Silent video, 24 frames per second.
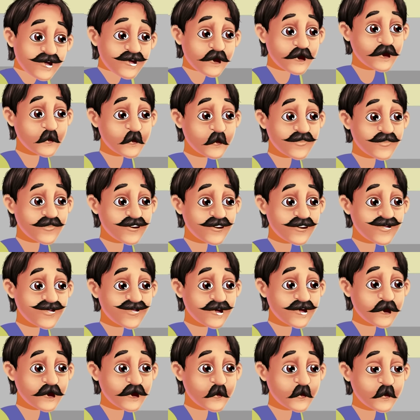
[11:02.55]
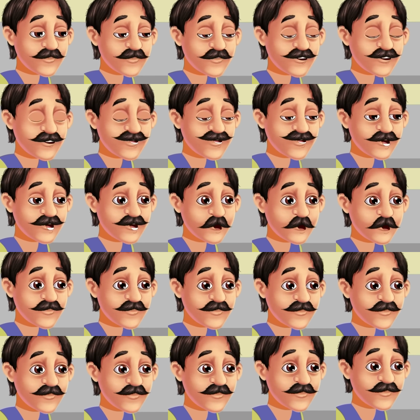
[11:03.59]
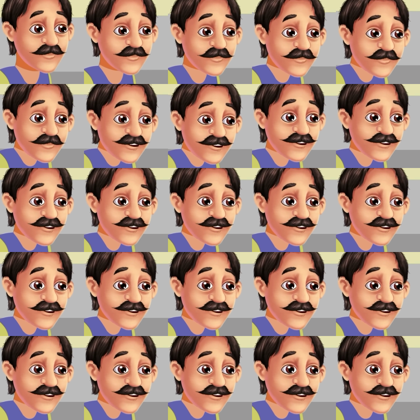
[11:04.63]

अभी घर में जाकर देखता हूं